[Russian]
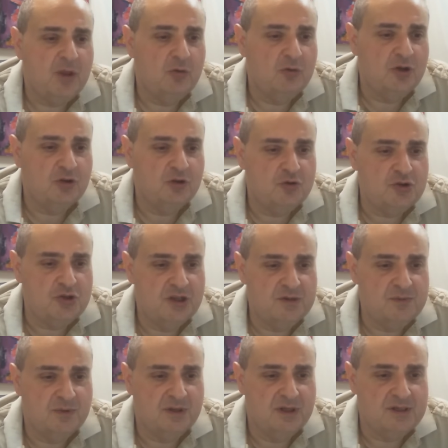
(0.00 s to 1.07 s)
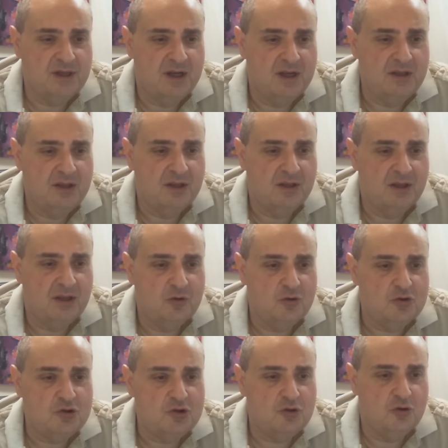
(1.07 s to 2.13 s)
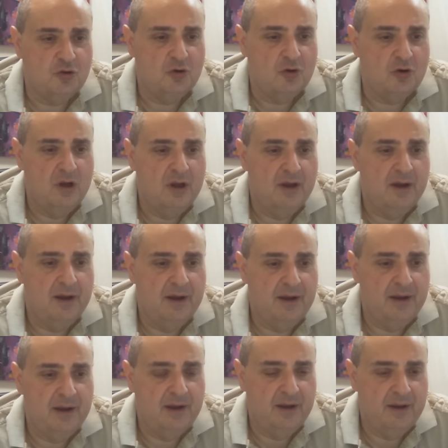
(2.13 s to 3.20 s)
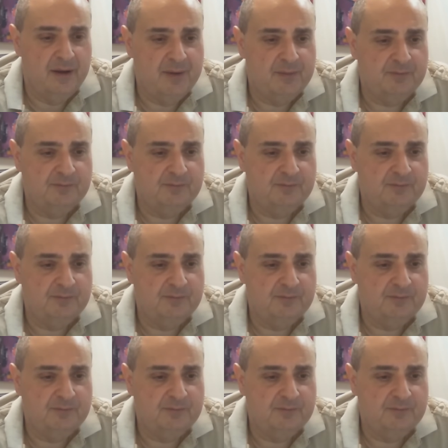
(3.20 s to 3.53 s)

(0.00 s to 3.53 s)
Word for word: у них тоже есть подозрение на то, что э,